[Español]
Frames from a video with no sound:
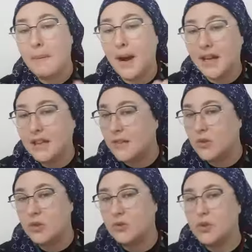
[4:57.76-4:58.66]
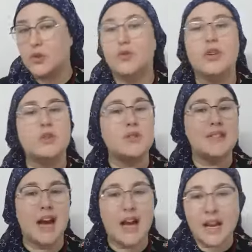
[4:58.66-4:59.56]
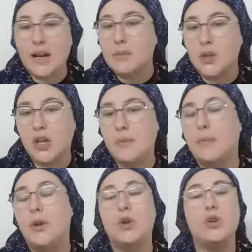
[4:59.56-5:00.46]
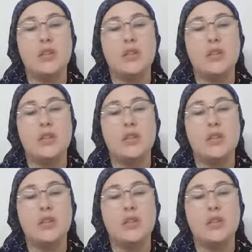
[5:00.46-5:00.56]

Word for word: Parte de nuestro esfuerzo es agarrar, por ejemplo,